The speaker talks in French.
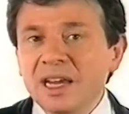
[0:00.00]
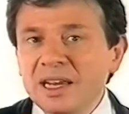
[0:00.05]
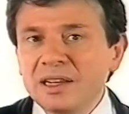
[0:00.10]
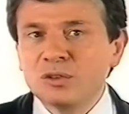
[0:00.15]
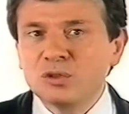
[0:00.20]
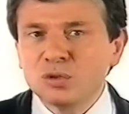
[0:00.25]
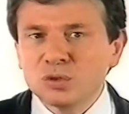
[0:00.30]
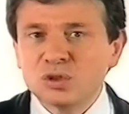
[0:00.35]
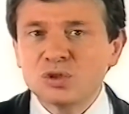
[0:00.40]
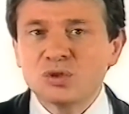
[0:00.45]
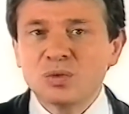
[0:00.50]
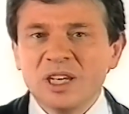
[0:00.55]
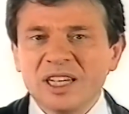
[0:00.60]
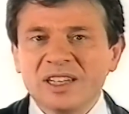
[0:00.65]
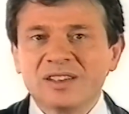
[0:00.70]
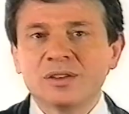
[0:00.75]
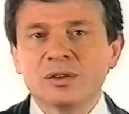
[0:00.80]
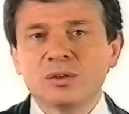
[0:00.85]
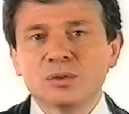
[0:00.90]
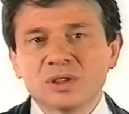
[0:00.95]
Et tout de
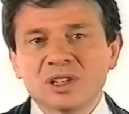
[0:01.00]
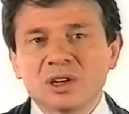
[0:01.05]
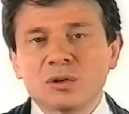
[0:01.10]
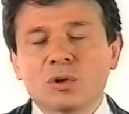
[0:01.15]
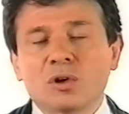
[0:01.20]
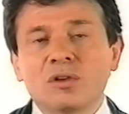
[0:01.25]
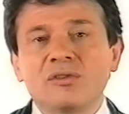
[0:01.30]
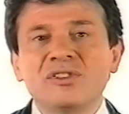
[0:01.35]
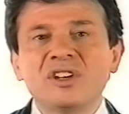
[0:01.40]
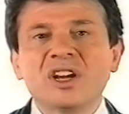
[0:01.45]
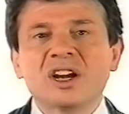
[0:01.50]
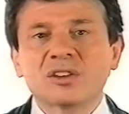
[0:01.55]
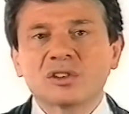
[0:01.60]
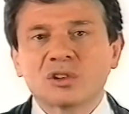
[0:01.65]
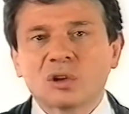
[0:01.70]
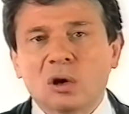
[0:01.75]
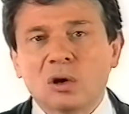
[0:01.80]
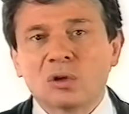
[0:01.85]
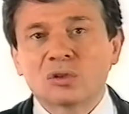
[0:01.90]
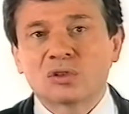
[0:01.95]
suite, nous allons revenir
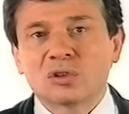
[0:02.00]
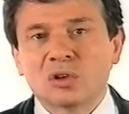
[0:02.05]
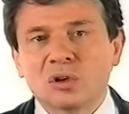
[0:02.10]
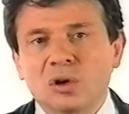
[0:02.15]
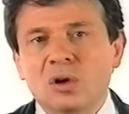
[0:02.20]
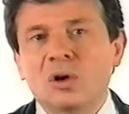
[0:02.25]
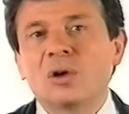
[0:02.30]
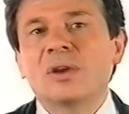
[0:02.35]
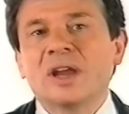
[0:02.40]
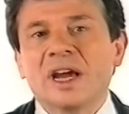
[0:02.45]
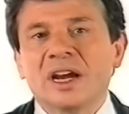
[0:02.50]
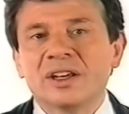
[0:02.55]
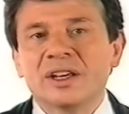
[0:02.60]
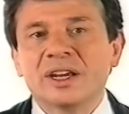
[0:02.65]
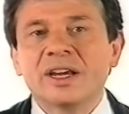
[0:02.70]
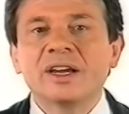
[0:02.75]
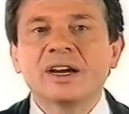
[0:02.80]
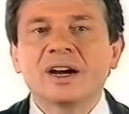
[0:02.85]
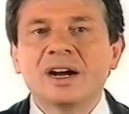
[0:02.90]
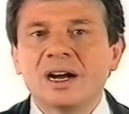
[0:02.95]
30 ans en
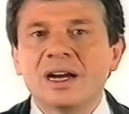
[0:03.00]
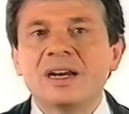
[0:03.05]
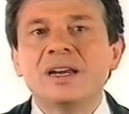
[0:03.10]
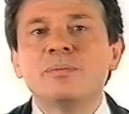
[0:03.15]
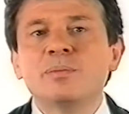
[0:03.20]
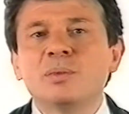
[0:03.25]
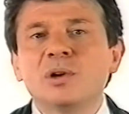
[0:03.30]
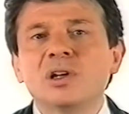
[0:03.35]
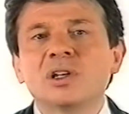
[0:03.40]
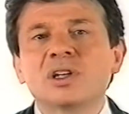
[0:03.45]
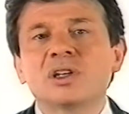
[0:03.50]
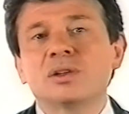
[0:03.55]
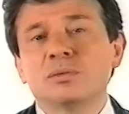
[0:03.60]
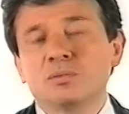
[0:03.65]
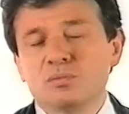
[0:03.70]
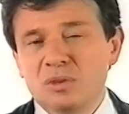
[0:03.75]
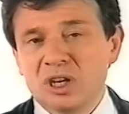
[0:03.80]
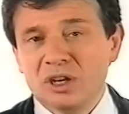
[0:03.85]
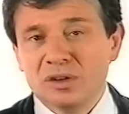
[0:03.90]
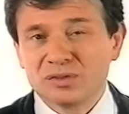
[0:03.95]
arrière. À l'époque,
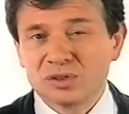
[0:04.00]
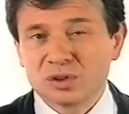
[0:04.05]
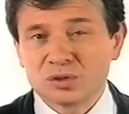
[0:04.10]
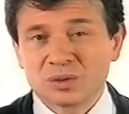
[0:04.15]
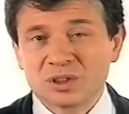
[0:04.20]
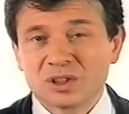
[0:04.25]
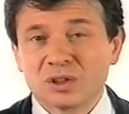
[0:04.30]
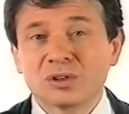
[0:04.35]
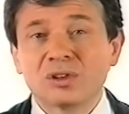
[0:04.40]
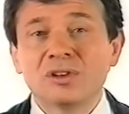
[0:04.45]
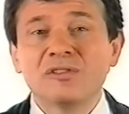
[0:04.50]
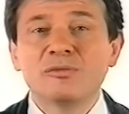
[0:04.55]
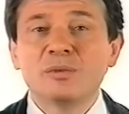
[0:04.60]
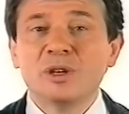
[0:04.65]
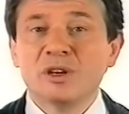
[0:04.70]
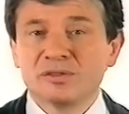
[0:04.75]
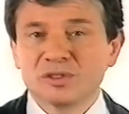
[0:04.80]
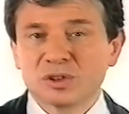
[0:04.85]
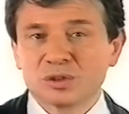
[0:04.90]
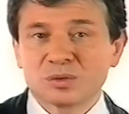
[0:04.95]

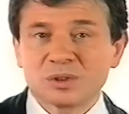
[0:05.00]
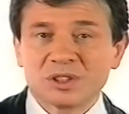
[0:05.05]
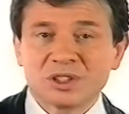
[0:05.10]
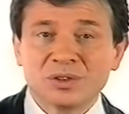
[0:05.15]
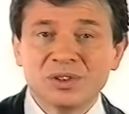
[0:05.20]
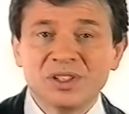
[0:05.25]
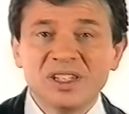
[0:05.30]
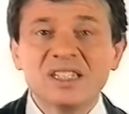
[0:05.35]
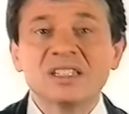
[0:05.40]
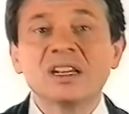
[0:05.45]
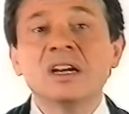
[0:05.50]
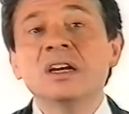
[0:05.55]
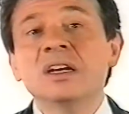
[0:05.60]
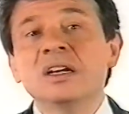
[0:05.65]
1969-1970,